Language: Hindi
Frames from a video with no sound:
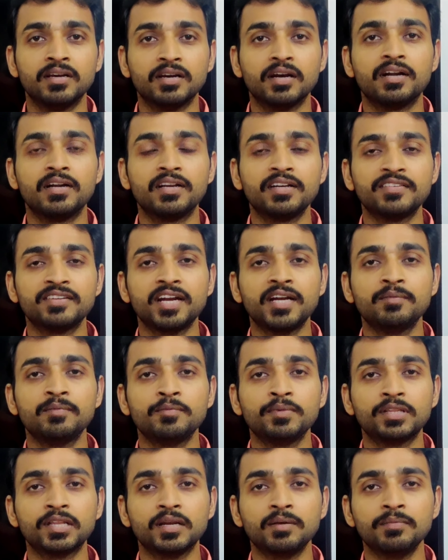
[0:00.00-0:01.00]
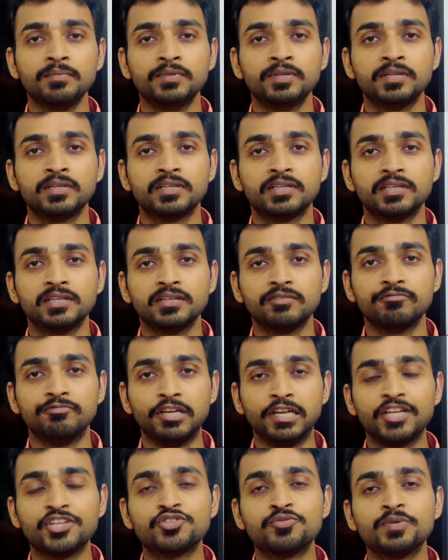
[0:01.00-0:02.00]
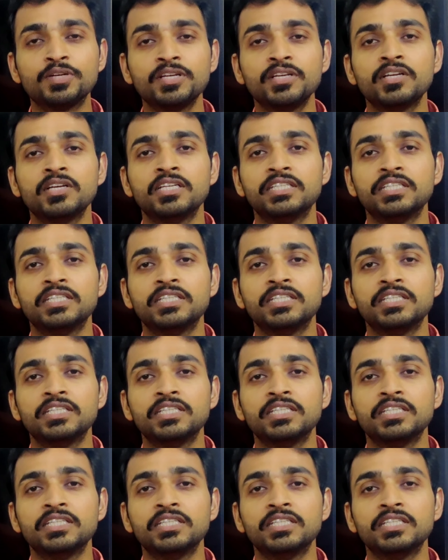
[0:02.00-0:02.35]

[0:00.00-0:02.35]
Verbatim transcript: कंट्री साइड में मतलब कि विलेज में